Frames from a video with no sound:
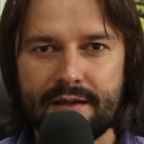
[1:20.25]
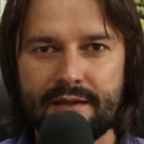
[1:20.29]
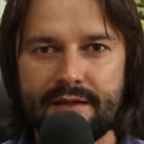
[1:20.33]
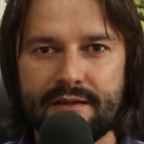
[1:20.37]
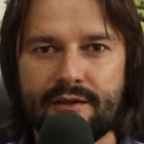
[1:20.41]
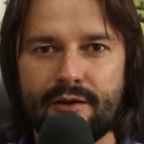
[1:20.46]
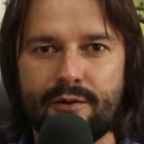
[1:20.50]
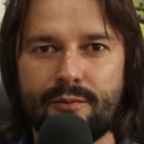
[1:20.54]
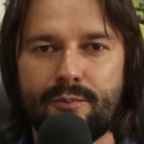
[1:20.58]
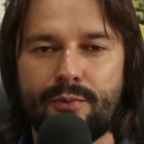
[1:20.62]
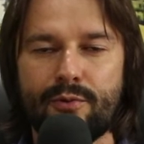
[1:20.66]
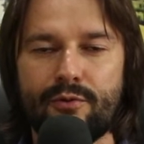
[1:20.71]

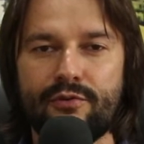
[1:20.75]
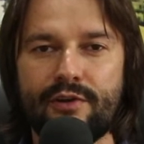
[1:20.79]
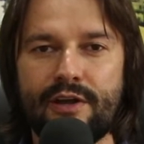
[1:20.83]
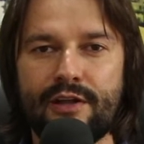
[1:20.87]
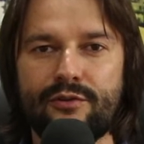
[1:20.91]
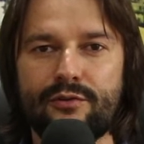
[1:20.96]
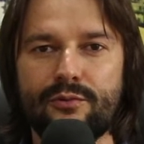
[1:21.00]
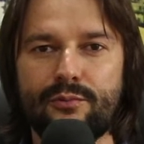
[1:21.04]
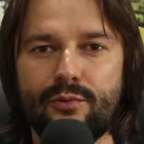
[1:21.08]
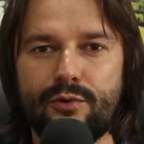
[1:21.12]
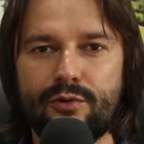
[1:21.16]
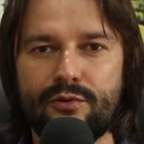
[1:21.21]
Então, um
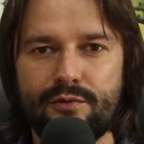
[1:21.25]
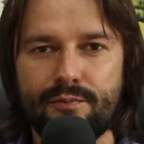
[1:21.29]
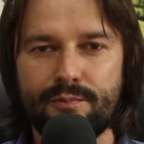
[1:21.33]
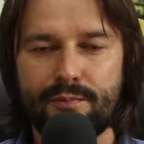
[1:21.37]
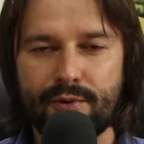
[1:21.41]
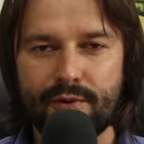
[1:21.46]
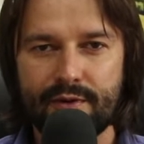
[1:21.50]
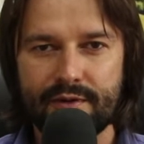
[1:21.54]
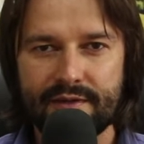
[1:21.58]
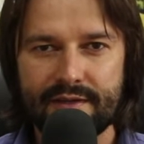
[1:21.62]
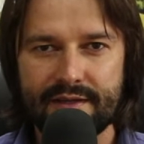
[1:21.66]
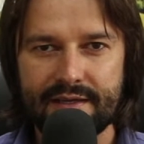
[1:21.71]
projeto muito
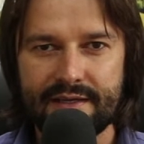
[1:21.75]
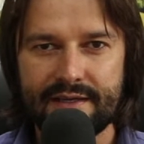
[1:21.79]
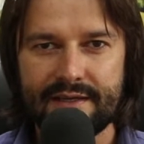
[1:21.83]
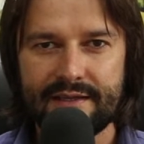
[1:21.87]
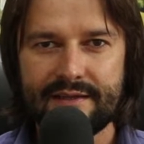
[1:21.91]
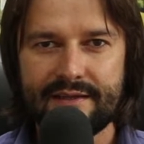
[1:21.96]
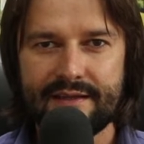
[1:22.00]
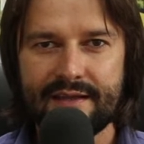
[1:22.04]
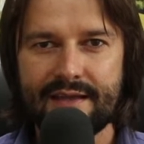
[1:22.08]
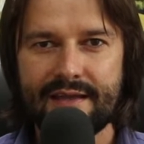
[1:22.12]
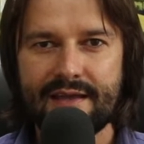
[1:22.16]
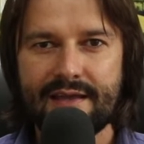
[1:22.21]

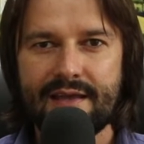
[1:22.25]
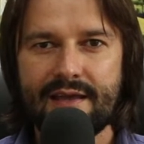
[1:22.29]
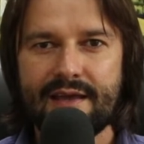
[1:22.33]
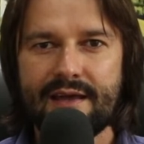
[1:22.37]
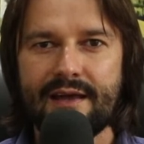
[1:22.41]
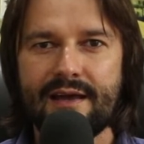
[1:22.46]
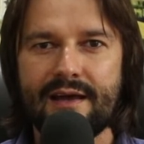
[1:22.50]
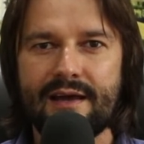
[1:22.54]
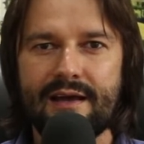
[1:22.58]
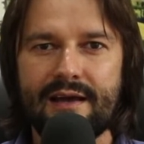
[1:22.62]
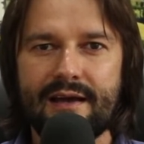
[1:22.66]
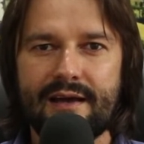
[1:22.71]
importante,
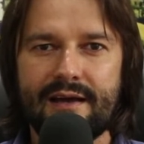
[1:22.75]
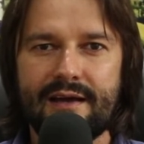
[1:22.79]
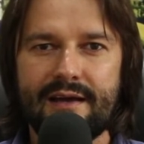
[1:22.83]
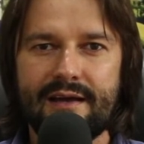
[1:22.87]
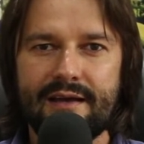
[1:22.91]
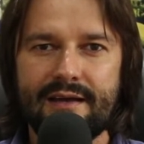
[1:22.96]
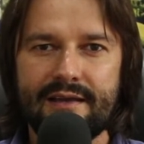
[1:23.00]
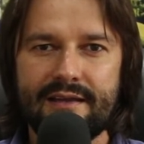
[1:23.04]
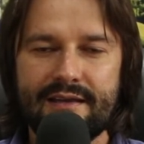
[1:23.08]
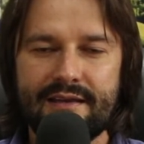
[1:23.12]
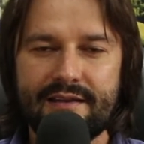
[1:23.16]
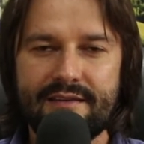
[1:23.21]

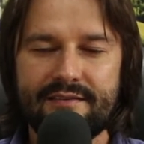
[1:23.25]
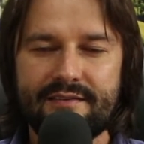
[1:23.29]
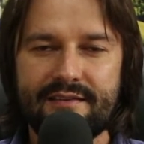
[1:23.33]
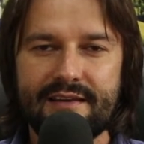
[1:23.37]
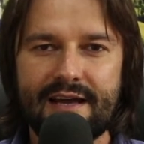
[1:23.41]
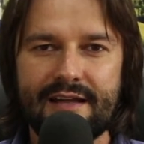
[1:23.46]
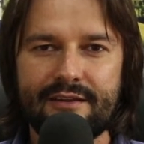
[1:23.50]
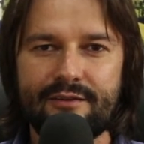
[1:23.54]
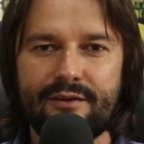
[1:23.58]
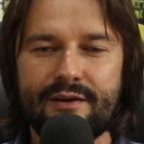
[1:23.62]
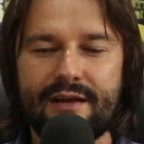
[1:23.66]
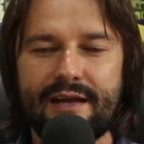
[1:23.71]
uh,
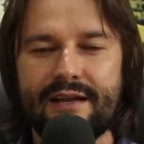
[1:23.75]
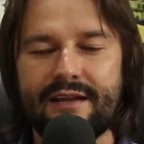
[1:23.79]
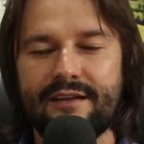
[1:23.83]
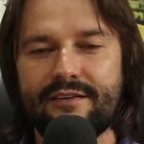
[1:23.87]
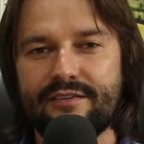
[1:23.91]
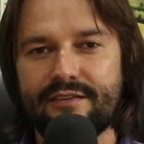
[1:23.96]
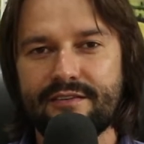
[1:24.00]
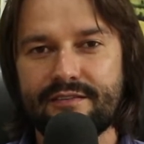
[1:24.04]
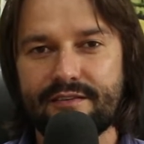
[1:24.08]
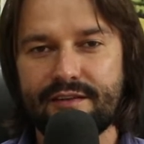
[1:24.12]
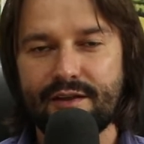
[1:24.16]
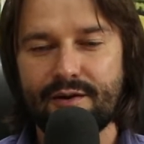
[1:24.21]
iniciado lá na
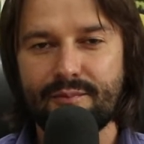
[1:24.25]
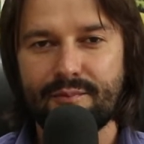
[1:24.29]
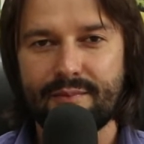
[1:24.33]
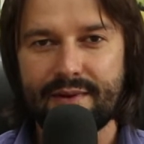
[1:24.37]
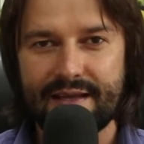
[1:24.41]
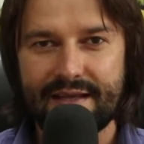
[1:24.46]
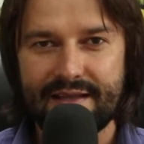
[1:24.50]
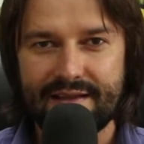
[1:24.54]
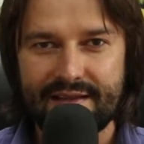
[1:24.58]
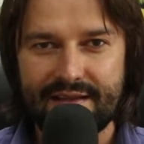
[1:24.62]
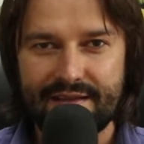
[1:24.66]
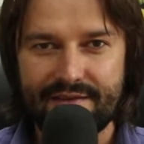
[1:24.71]
gestão
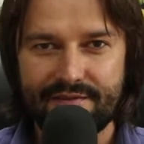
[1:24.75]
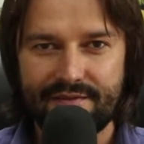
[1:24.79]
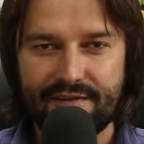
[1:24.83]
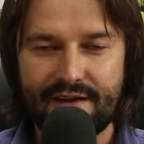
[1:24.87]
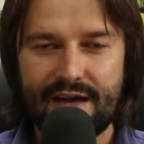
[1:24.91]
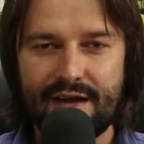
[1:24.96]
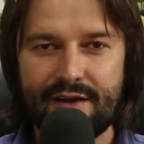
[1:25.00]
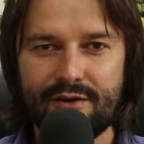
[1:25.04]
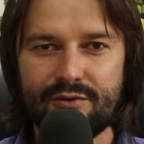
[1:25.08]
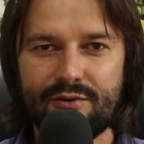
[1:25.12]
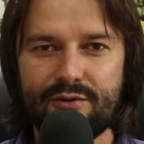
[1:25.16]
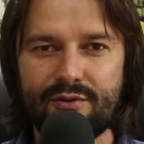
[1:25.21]
Breda e
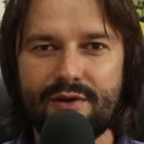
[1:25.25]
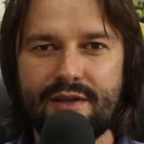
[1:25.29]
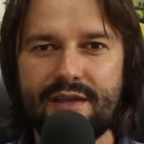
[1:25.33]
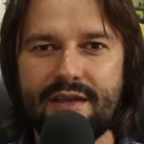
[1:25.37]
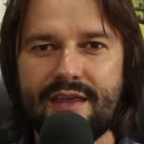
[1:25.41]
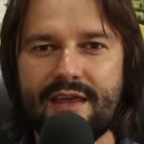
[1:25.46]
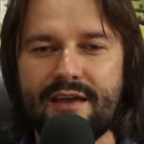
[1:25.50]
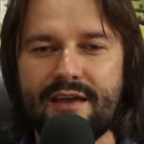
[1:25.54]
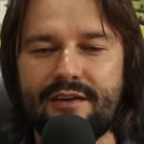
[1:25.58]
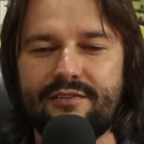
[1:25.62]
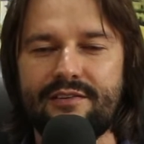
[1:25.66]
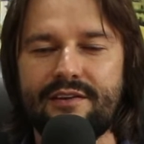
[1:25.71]
Valdo, e
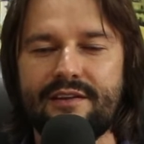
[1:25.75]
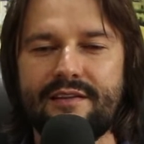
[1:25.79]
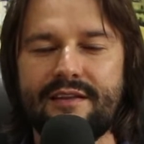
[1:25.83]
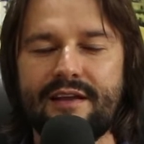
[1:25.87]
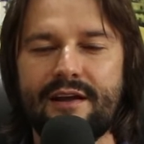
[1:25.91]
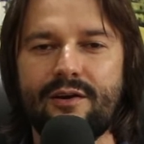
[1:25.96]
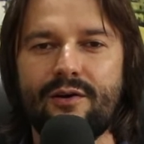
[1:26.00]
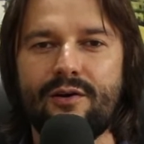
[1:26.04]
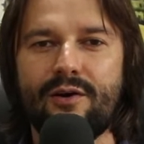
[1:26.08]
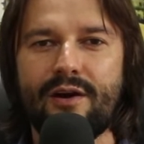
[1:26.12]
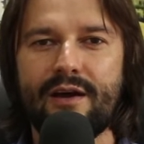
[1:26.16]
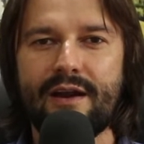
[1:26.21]
que a gente
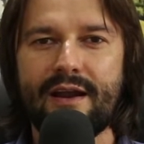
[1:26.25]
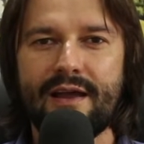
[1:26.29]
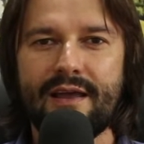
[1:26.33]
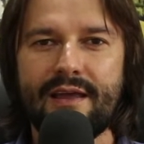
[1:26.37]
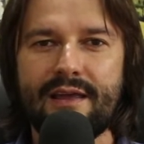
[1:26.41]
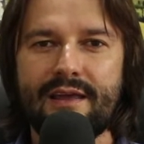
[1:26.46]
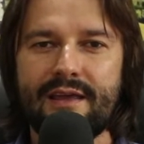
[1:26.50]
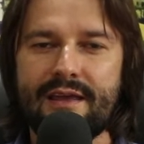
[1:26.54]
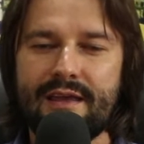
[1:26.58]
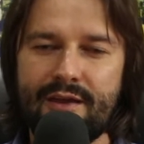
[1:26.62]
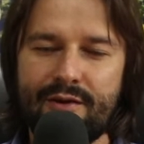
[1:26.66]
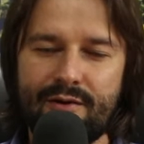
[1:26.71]
agora,
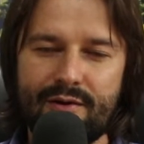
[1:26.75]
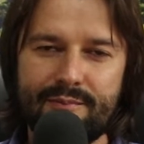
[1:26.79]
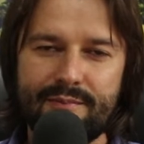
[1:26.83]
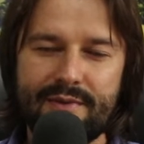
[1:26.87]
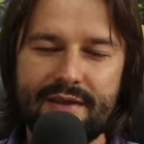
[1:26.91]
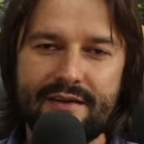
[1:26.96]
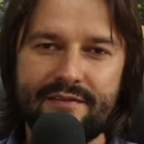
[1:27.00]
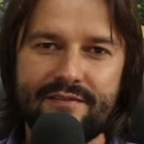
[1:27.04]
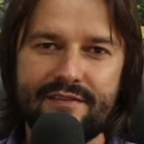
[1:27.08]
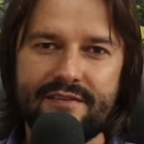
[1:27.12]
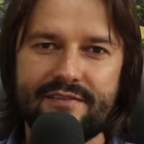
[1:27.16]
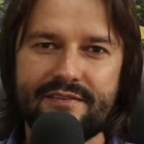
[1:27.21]
eu, a
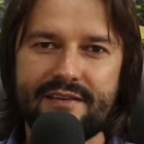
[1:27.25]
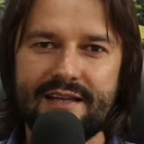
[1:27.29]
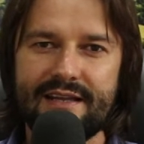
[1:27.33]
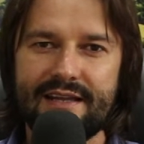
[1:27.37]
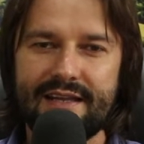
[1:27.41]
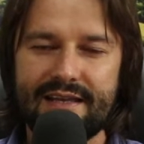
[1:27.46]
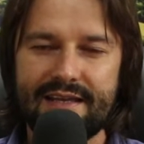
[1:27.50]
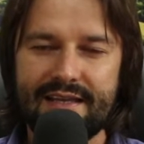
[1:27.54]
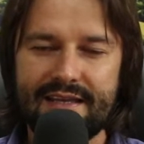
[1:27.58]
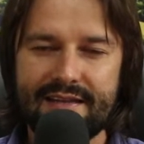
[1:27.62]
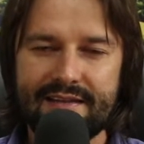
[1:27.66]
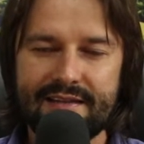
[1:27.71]
minha vice
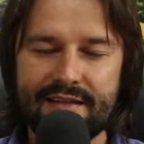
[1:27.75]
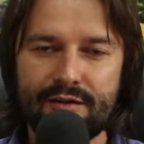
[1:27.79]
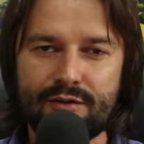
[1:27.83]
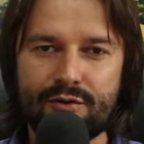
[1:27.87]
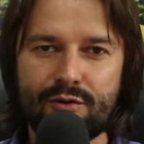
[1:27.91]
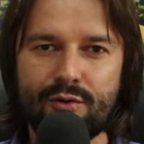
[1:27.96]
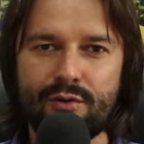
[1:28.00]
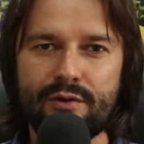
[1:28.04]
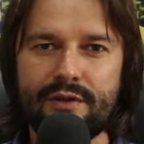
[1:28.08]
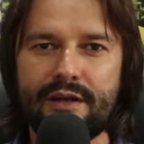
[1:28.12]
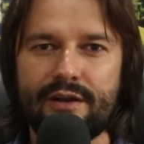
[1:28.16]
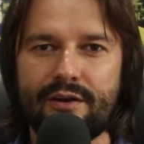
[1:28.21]
Lenita e
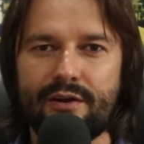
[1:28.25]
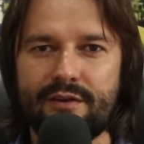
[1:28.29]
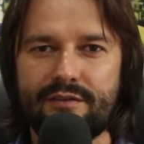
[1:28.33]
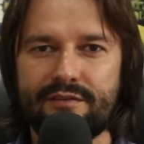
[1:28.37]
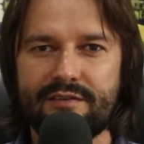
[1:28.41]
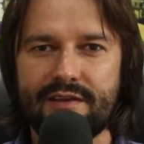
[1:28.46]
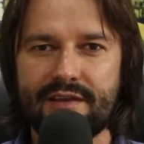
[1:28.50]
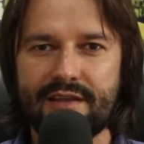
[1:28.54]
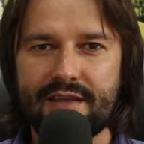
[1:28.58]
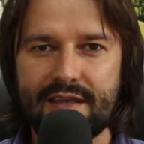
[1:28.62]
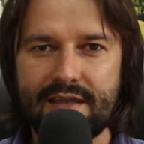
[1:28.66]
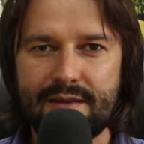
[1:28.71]
toda a
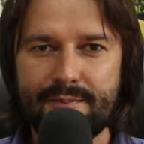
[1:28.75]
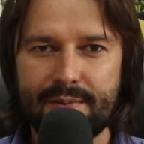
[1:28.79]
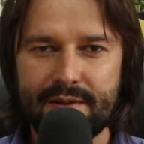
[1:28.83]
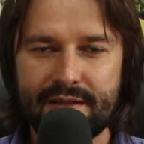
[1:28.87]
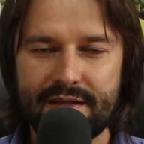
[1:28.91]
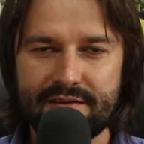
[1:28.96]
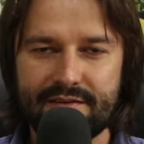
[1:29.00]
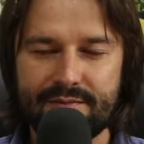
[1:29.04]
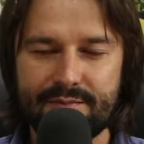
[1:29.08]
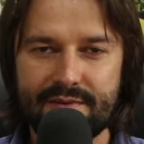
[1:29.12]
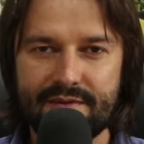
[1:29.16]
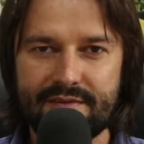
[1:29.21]
nossa equipe da
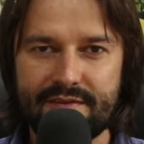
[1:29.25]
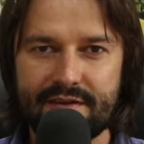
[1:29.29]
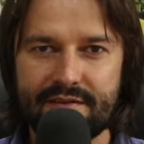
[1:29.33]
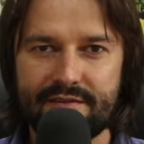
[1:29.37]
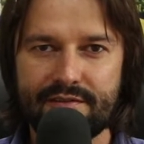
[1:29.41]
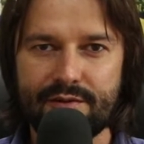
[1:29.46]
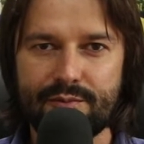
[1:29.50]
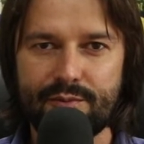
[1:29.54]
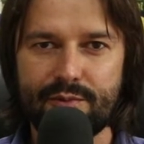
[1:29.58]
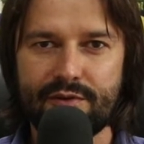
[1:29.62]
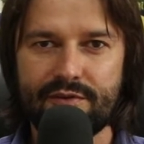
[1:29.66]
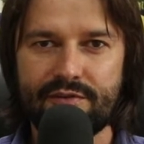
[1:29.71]

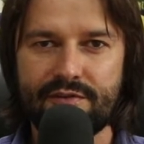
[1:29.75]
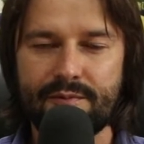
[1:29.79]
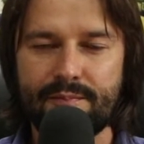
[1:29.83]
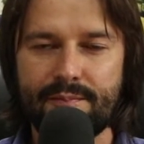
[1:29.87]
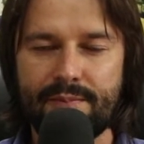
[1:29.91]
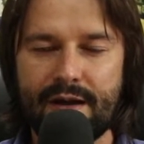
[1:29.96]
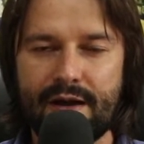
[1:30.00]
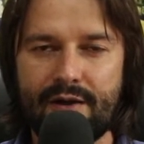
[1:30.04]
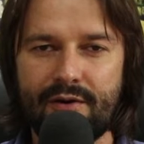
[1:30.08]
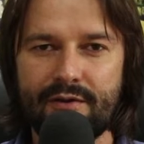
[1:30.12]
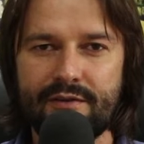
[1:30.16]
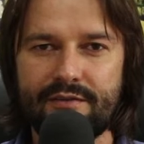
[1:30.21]
administração
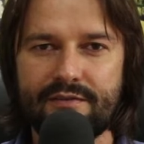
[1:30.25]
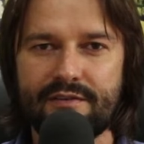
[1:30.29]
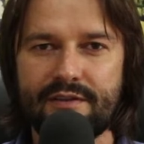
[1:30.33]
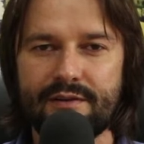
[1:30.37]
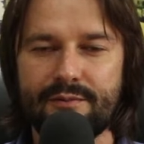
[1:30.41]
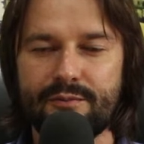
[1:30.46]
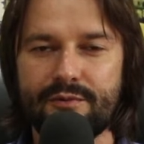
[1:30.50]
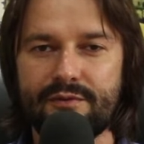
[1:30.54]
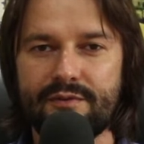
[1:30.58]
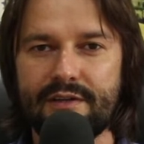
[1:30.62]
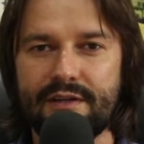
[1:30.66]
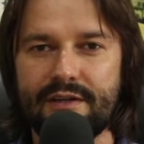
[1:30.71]
municipal,
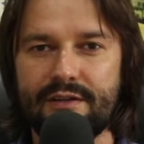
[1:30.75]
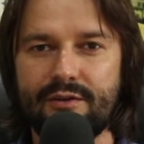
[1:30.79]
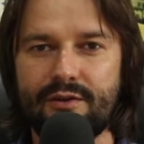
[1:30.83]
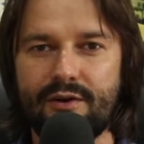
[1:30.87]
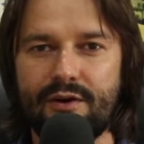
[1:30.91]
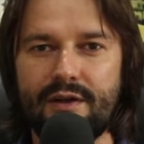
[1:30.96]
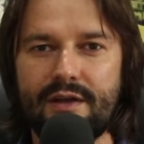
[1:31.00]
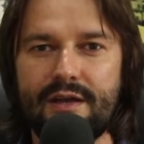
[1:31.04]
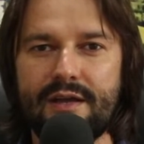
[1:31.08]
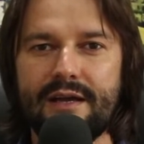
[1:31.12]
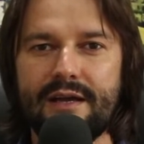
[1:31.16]
estamos dando